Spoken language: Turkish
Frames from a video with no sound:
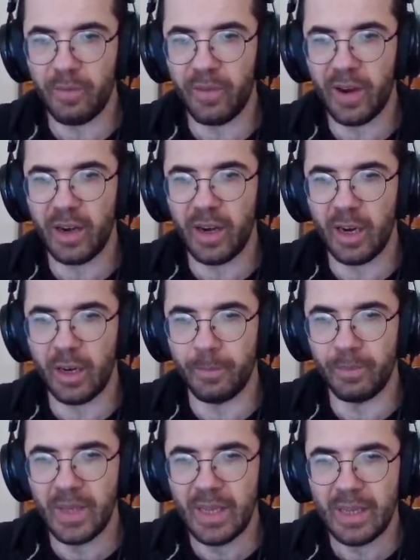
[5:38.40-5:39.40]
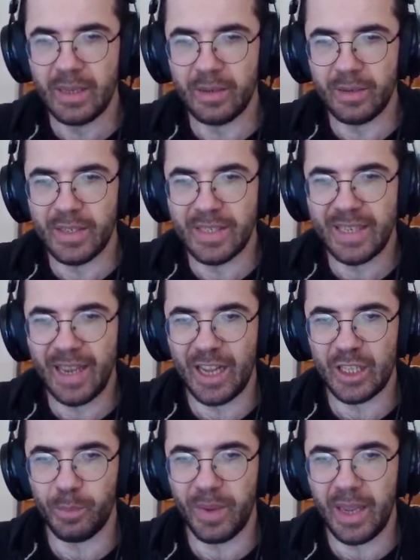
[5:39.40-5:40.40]
falan alalım. Riske
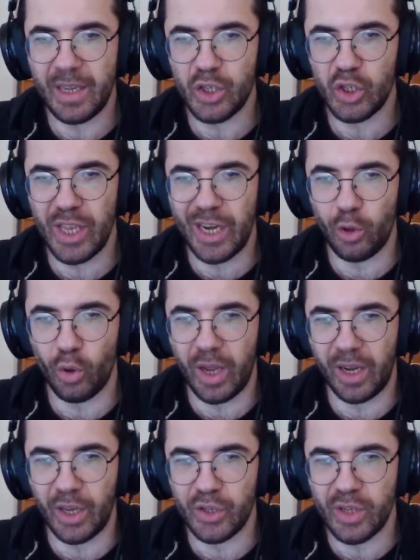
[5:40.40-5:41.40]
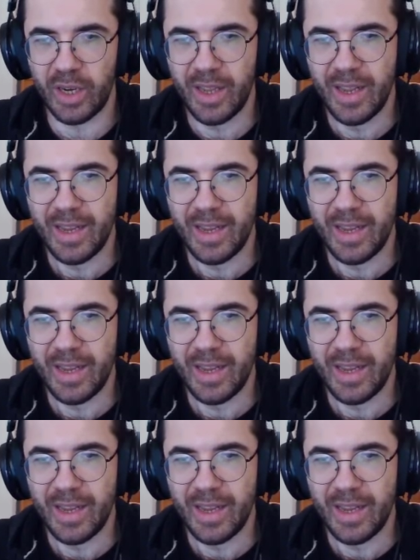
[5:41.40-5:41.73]
atmaya hiç gerek yok arkadaşlar.